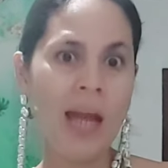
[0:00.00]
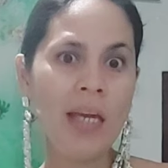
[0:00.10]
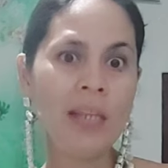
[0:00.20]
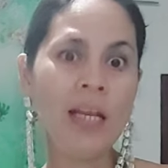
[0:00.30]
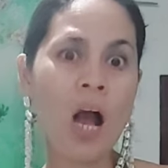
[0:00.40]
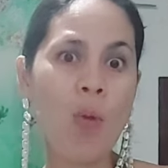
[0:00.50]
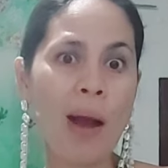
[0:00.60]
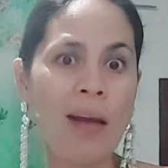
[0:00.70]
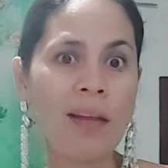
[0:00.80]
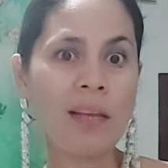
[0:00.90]
Hindi nga ako
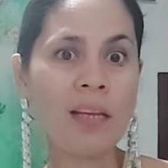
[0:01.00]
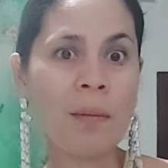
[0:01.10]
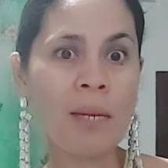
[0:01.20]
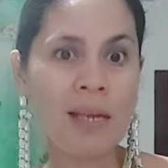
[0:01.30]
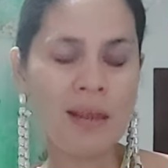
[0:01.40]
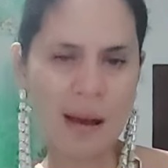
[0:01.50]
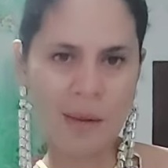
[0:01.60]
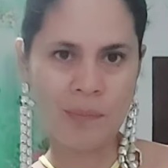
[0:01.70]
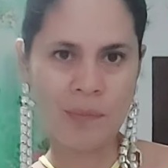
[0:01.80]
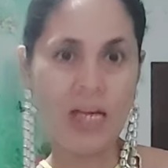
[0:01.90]
makarating na Manila.
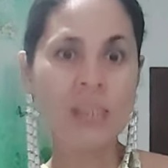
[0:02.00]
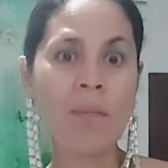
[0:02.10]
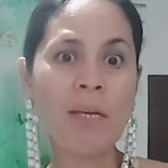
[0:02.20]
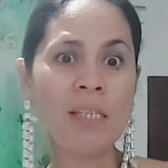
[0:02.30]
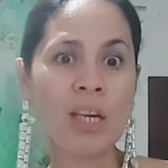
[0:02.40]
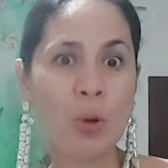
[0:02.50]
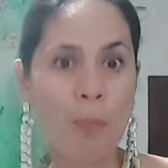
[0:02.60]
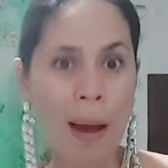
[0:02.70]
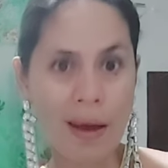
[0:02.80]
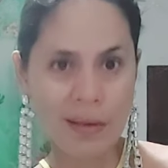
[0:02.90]
Sa Mexico
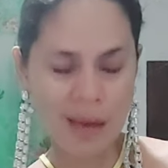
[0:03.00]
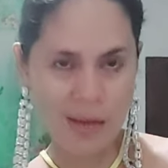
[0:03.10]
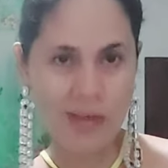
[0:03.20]
pa kaya.